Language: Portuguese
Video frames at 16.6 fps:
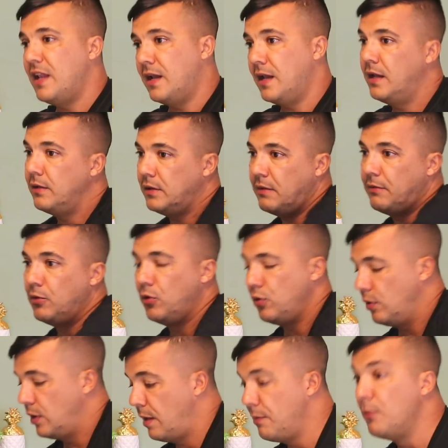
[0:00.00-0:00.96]
velha lá que estava no
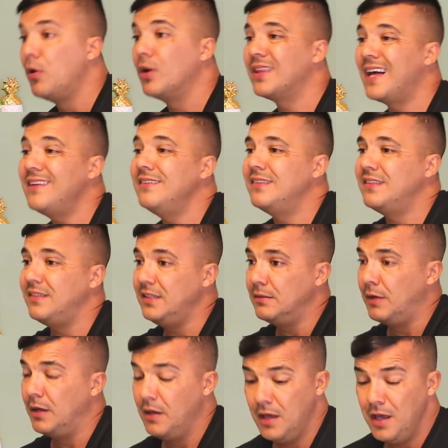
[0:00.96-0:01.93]
chão lá, me botaram em
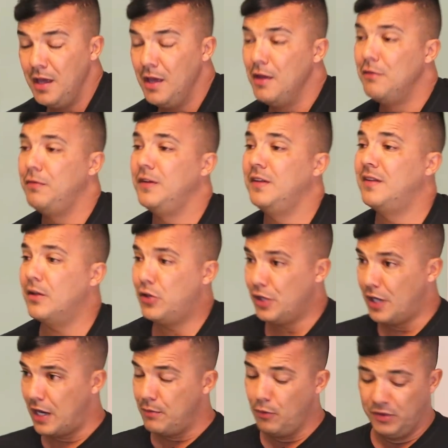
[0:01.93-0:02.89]
cima, fizeram,
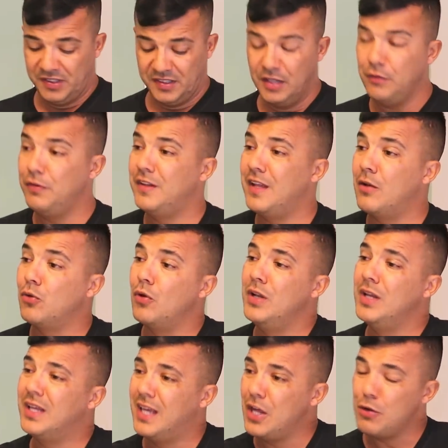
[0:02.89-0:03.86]
tiraram meu cinto, fizeram um
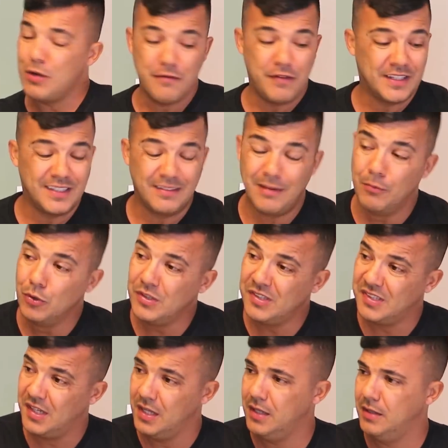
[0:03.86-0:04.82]
torniquete, que vazava muito
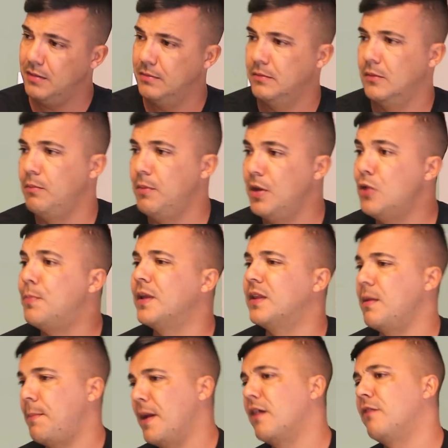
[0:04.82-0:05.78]
sangue, meio de
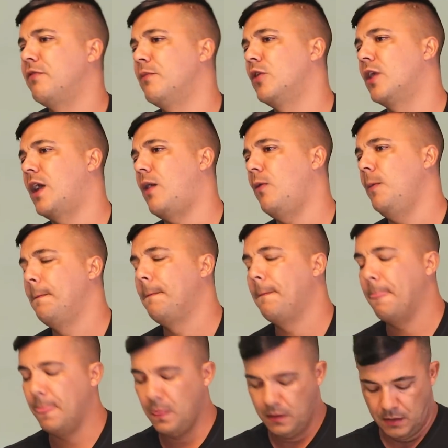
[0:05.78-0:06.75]
pega
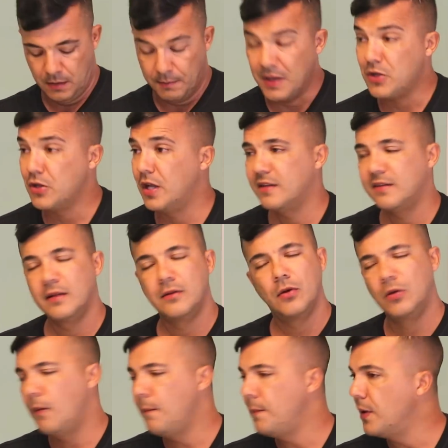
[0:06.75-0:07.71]
femoral, Tem mas graças a
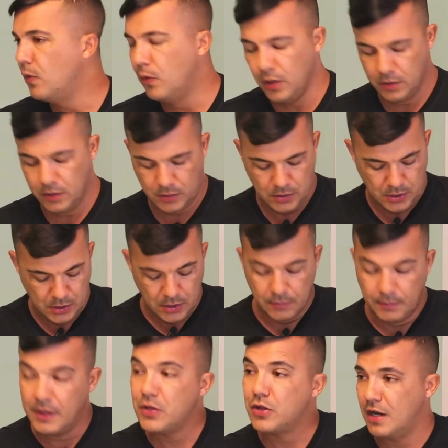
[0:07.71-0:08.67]
Deus não pegou, pegou,
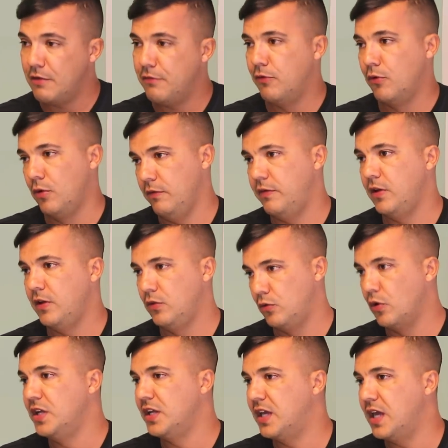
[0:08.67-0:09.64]
mas travou, fez o
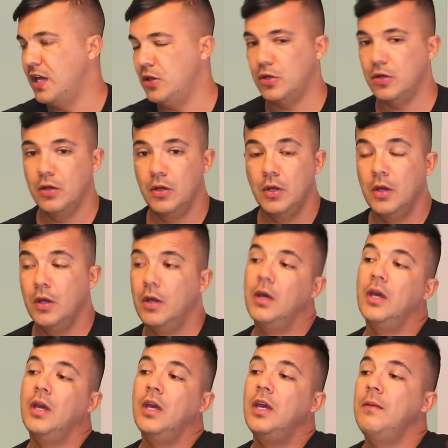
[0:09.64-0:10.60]
torniquete
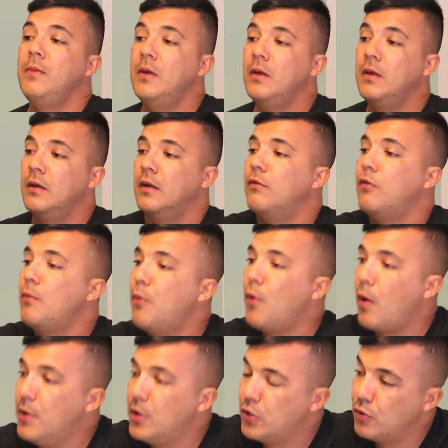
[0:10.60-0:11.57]
e me levou para
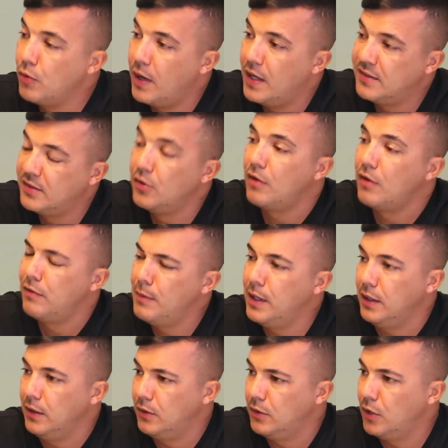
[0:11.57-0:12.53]
o Albert Schweitz
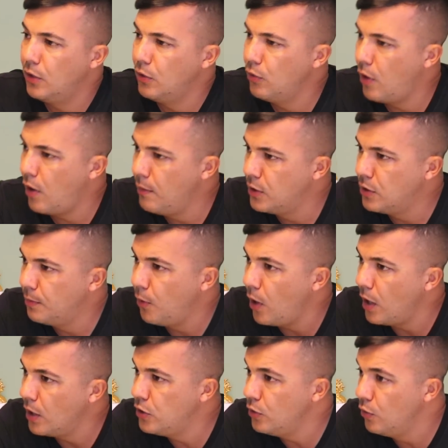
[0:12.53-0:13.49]
novamente. Chegando no Albert,
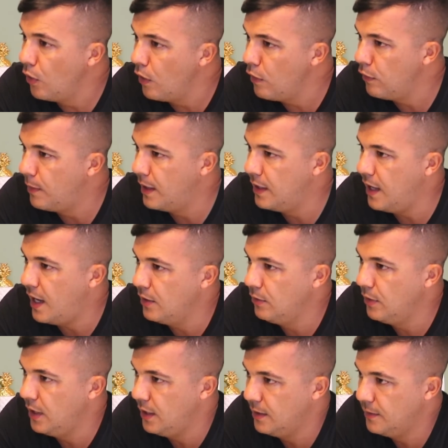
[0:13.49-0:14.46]
porra, de novo
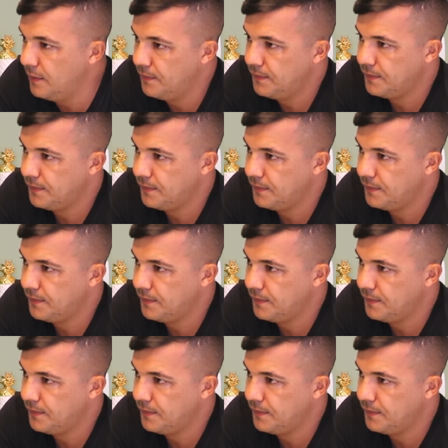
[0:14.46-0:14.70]
baleado ele.